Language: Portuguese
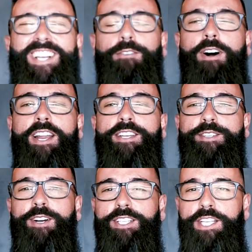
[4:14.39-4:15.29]
Então olha
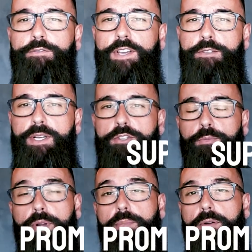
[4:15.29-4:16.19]
só, a gente fez uma
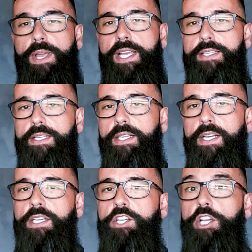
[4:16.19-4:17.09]
super promessa
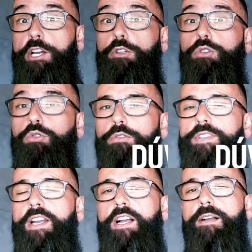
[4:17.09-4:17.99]
que gerou
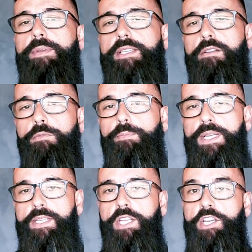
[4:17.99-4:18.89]
dúvida na cabeça do meu
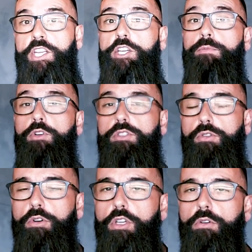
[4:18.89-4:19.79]
paciente. A gente
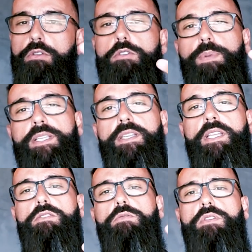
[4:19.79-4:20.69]
mostrou que outros
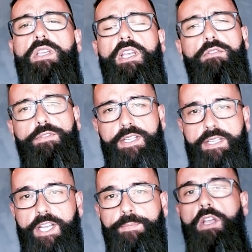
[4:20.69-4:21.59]
pacientes conseguiram
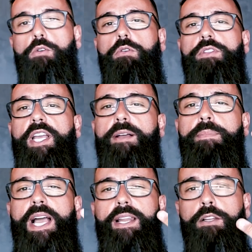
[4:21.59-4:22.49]
fazer. Eu contei a
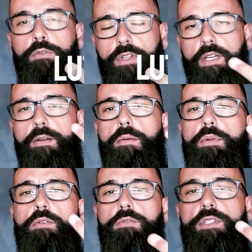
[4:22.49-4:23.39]
minha luta
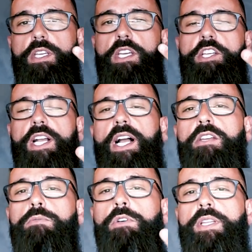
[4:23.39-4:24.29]
para eu conseguir chegar
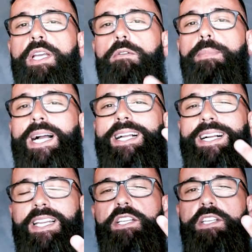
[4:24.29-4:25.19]
num modelo
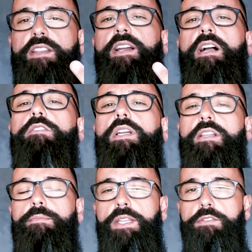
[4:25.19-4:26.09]
bacana de entregar o
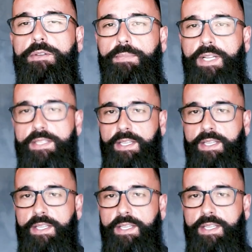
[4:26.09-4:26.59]
tratamento de implantes